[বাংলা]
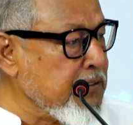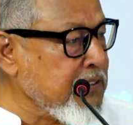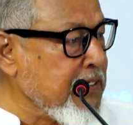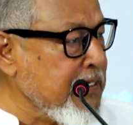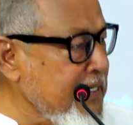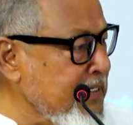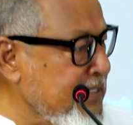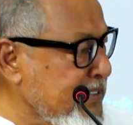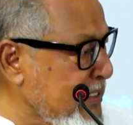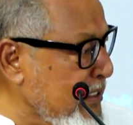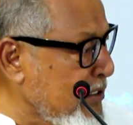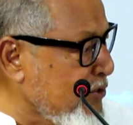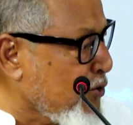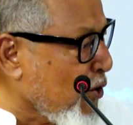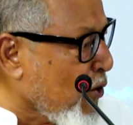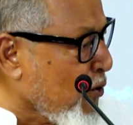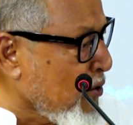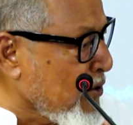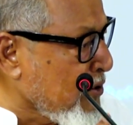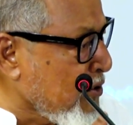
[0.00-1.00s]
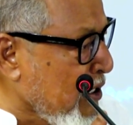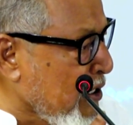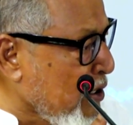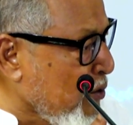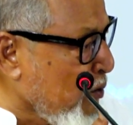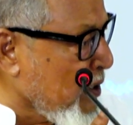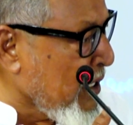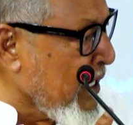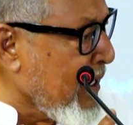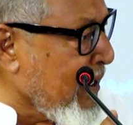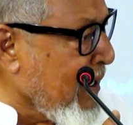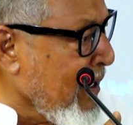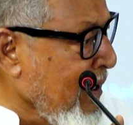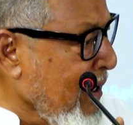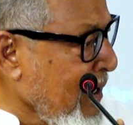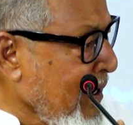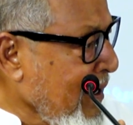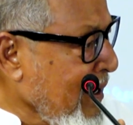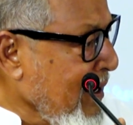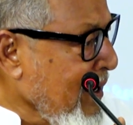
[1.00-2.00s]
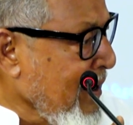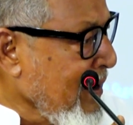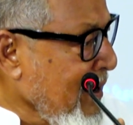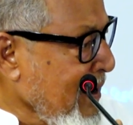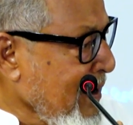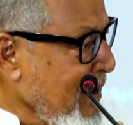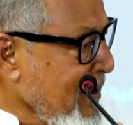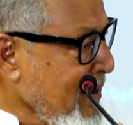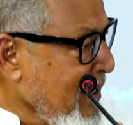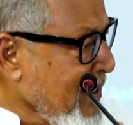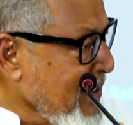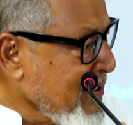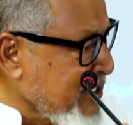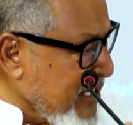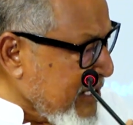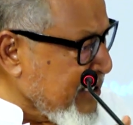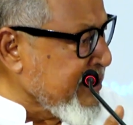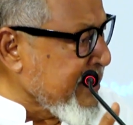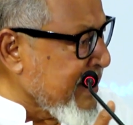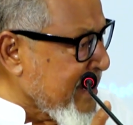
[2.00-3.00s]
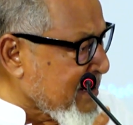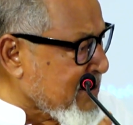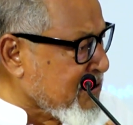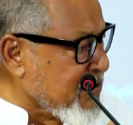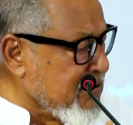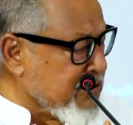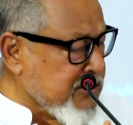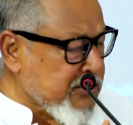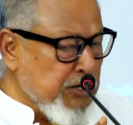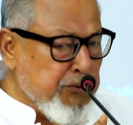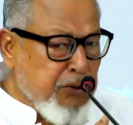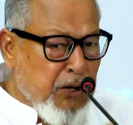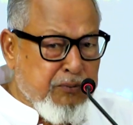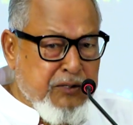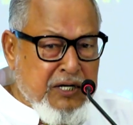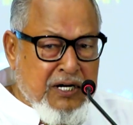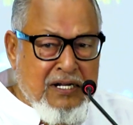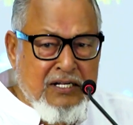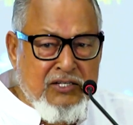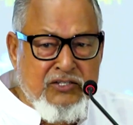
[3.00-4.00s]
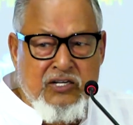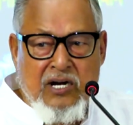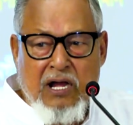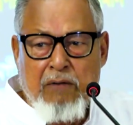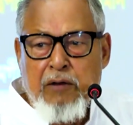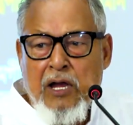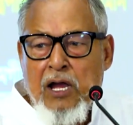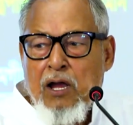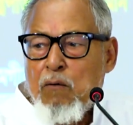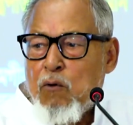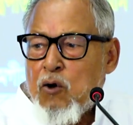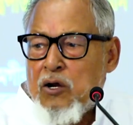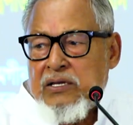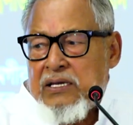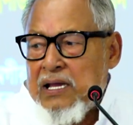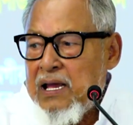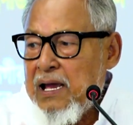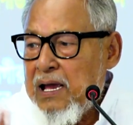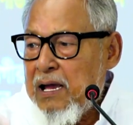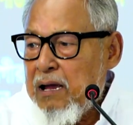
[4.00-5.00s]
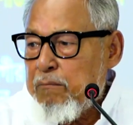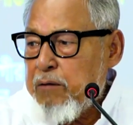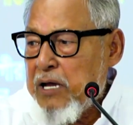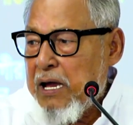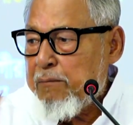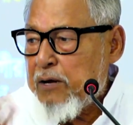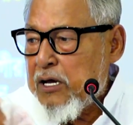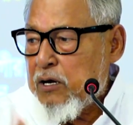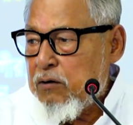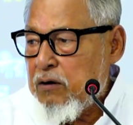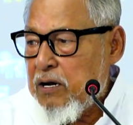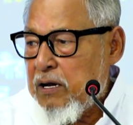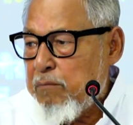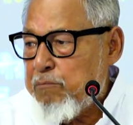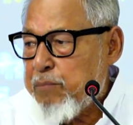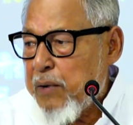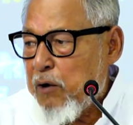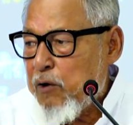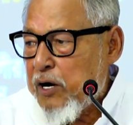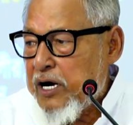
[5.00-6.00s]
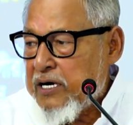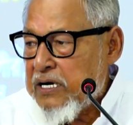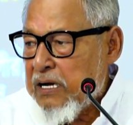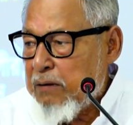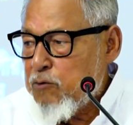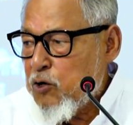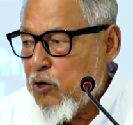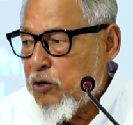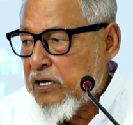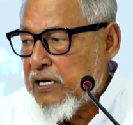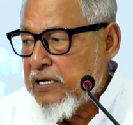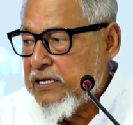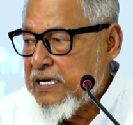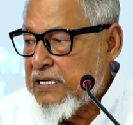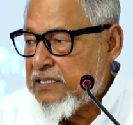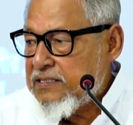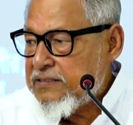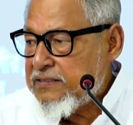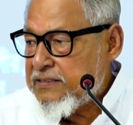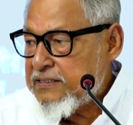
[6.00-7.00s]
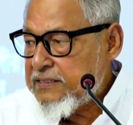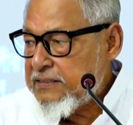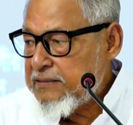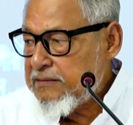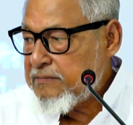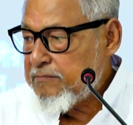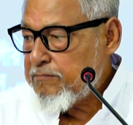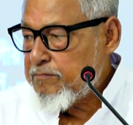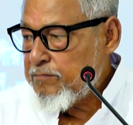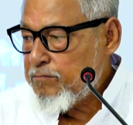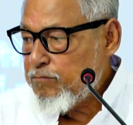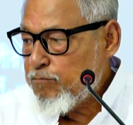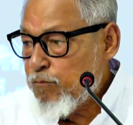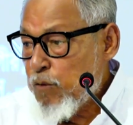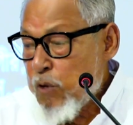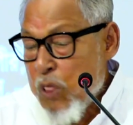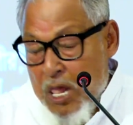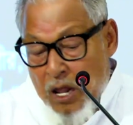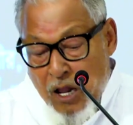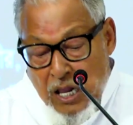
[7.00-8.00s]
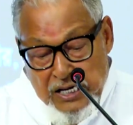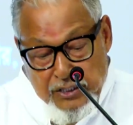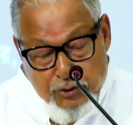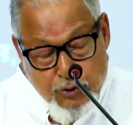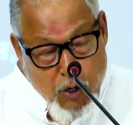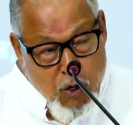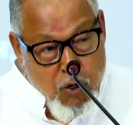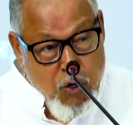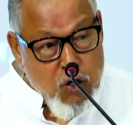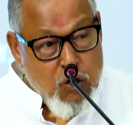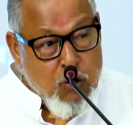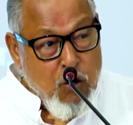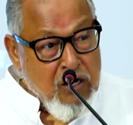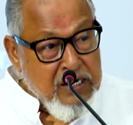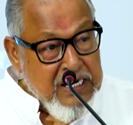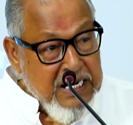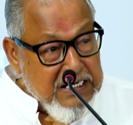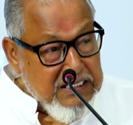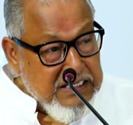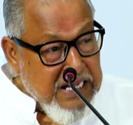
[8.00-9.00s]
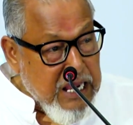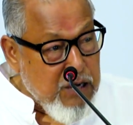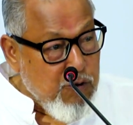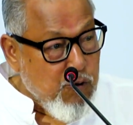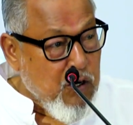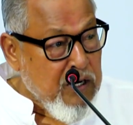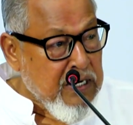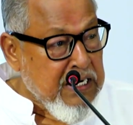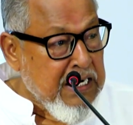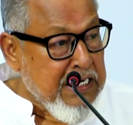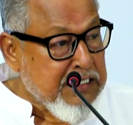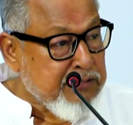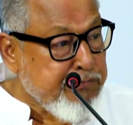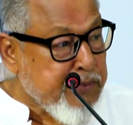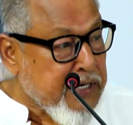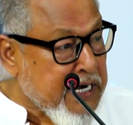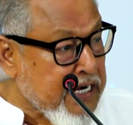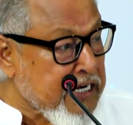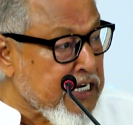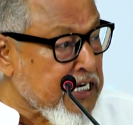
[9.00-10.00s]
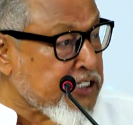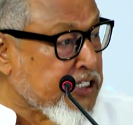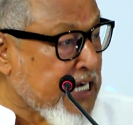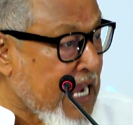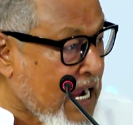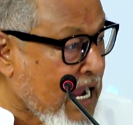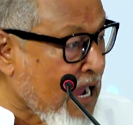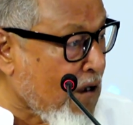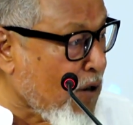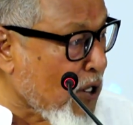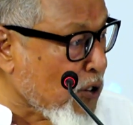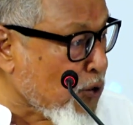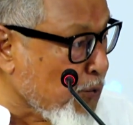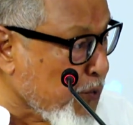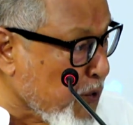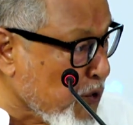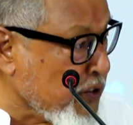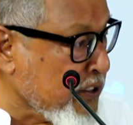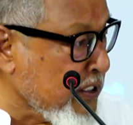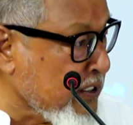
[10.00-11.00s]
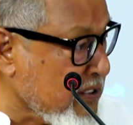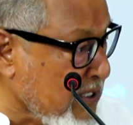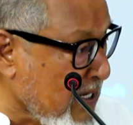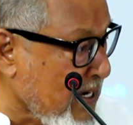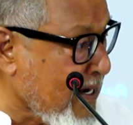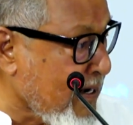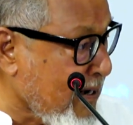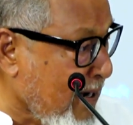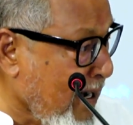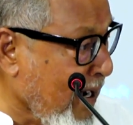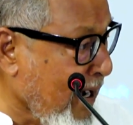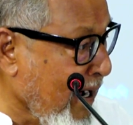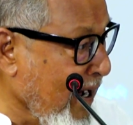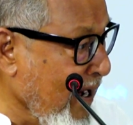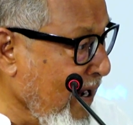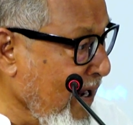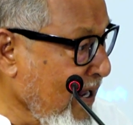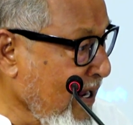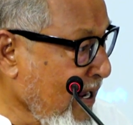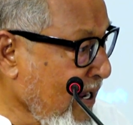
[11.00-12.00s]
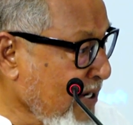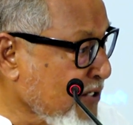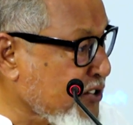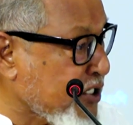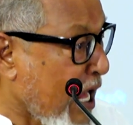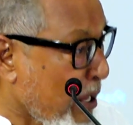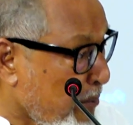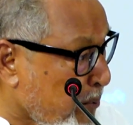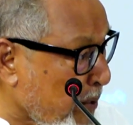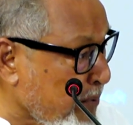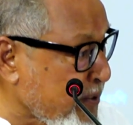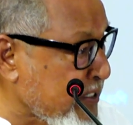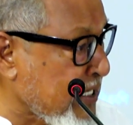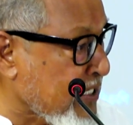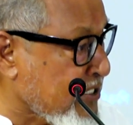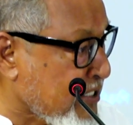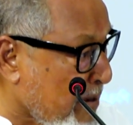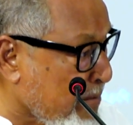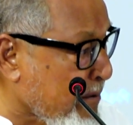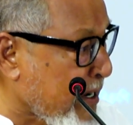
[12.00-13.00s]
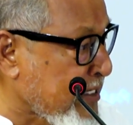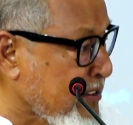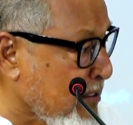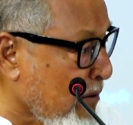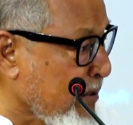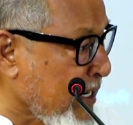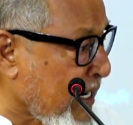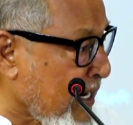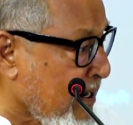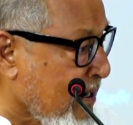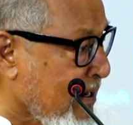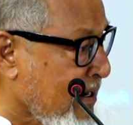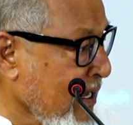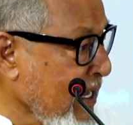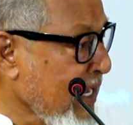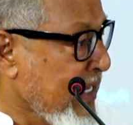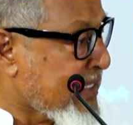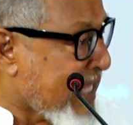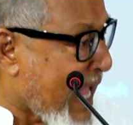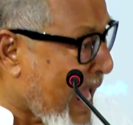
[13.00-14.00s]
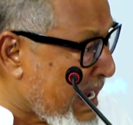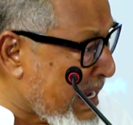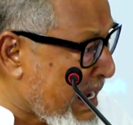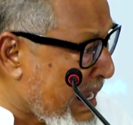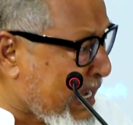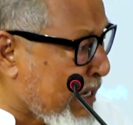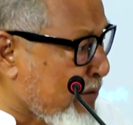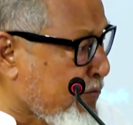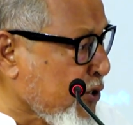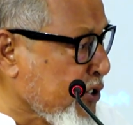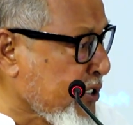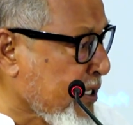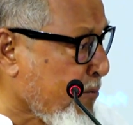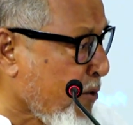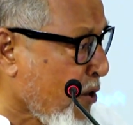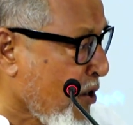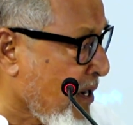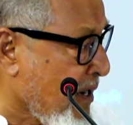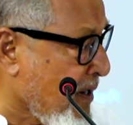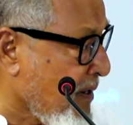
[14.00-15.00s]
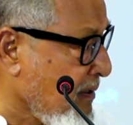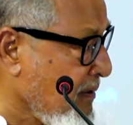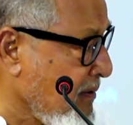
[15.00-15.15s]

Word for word: কি সি তখন উনি সিজিএস চিফ অফ জেনারেল স্টাফ বলছে আমি আমার পাওয়ার এটা আমি অর্ডার দিয়ে দিছি যখন অর্ডার দেয় ওখানে ব্রিগেডিয়ার শাখাওয়াত উপস্থিত ছিলেন স্টাফ অফিসার সাফায়াত জামিলের তার লেখা বইতে পড়েন